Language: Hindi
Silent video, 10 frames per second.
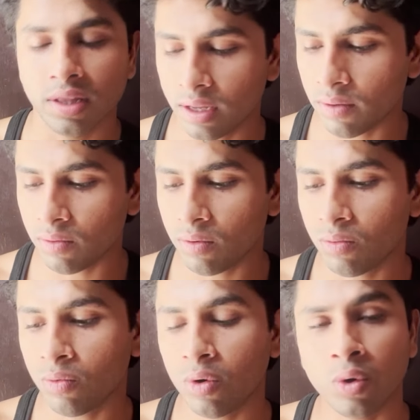देन
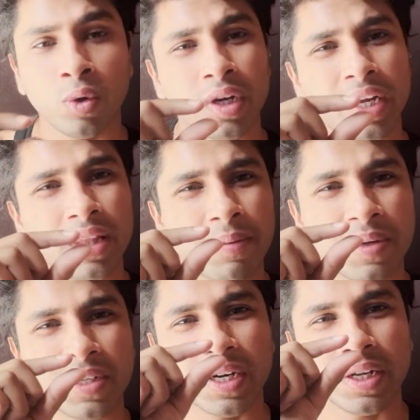वो लोहे के अंदर
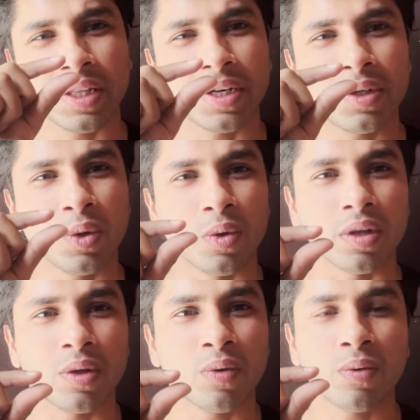फंस के ना इतनी सी हो
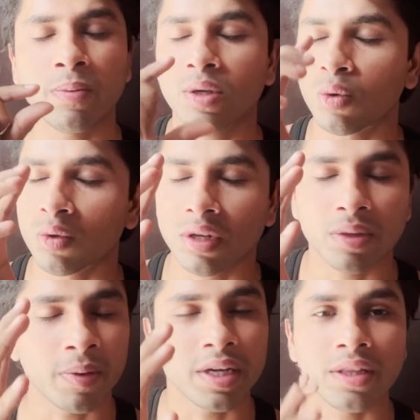गई थी और मैं सोच रहा था
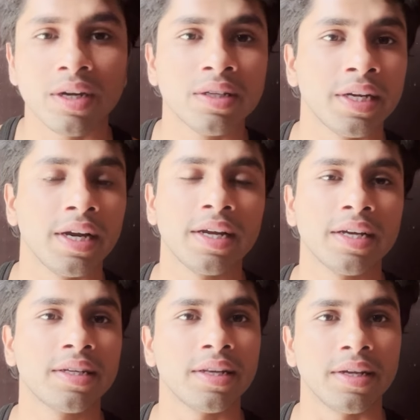भाई दर्द झेल
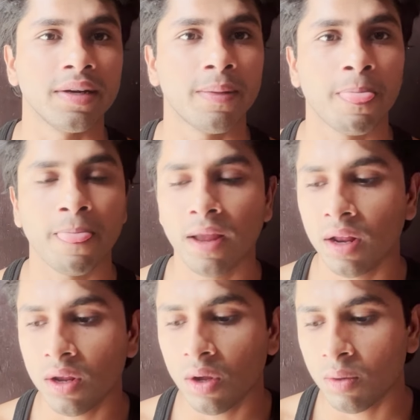कैसे रही है
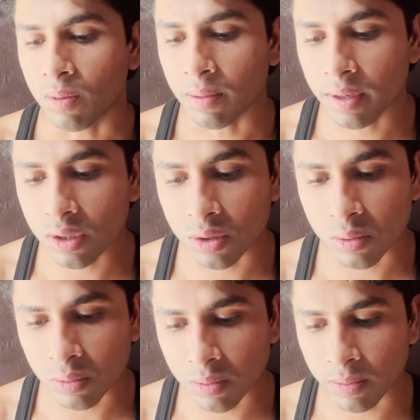भाई मैंने उस
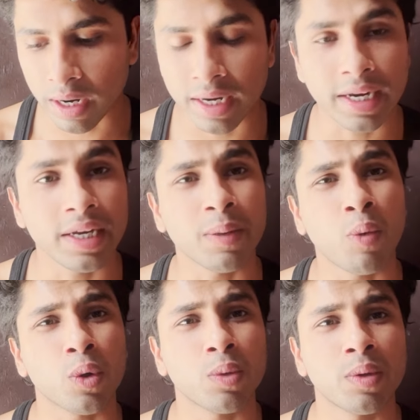मैंने या
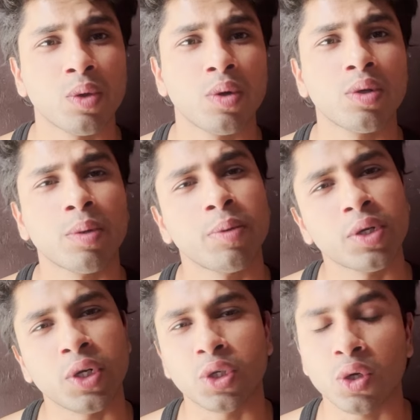बहुत बंदों ने सबने
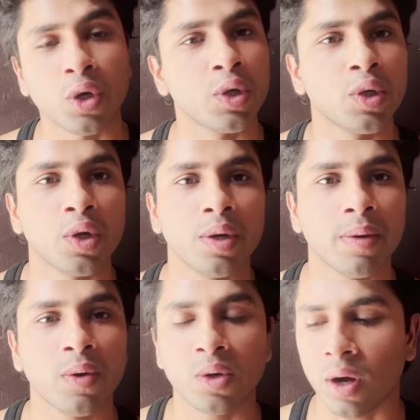खींचा नहीं निकली
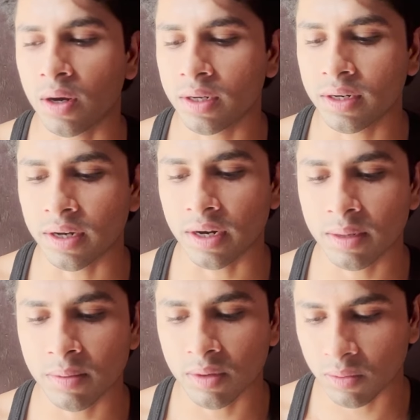भाई वो टांग नहीं निकल
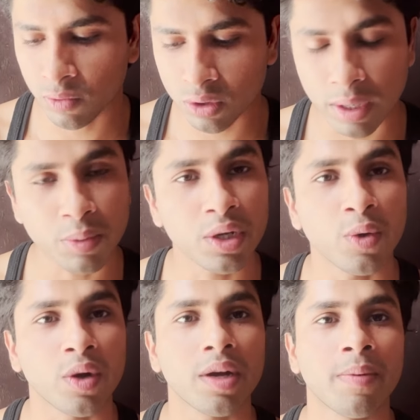रही उस टाइम तो ये
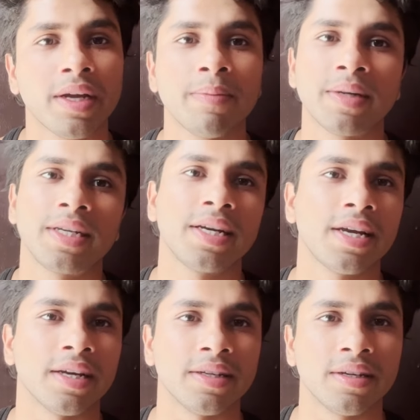हो गया कि भाई ये बचेगी
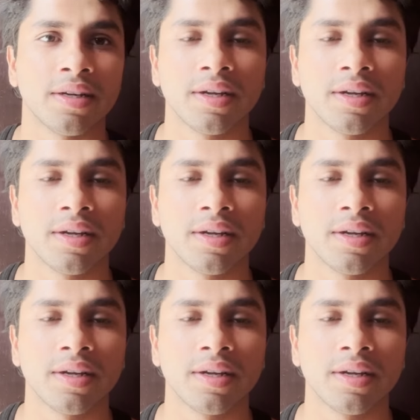कैसे